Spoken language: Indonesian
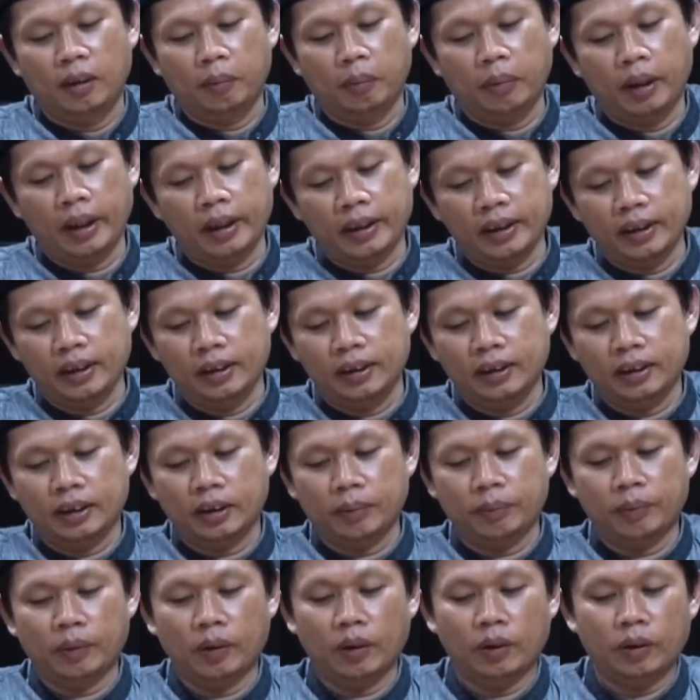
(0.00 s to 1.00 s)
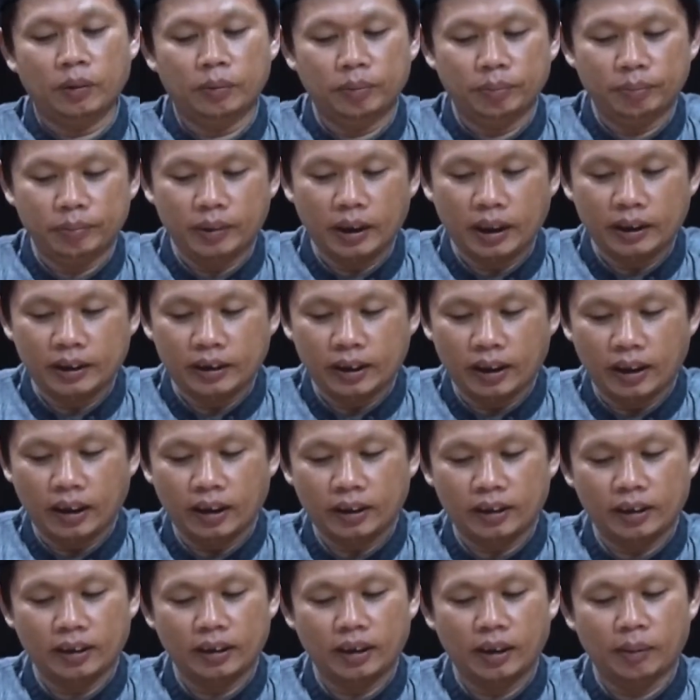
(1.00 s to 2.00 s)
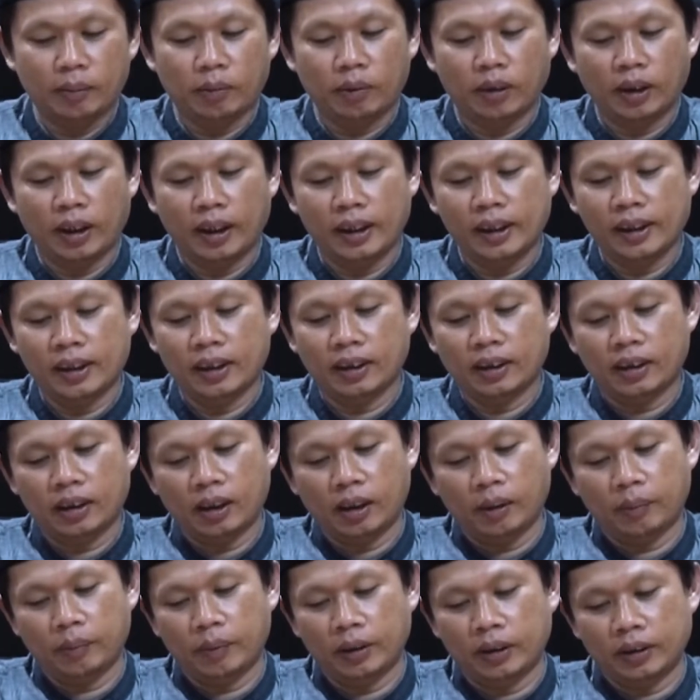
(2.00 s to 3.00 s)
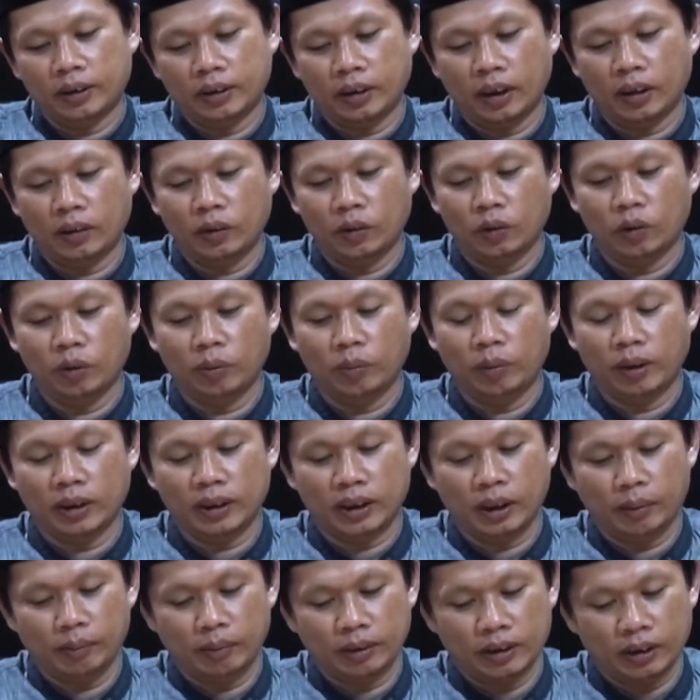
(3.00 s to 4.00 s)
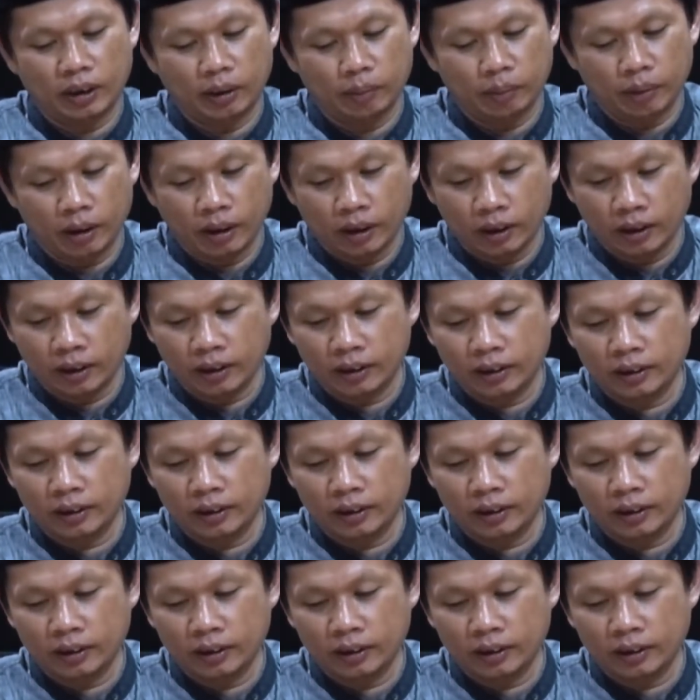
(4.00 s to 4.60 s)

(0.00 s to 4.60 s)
Mari sebelum pelajaran kita mulai kita baca dulu bersama-sama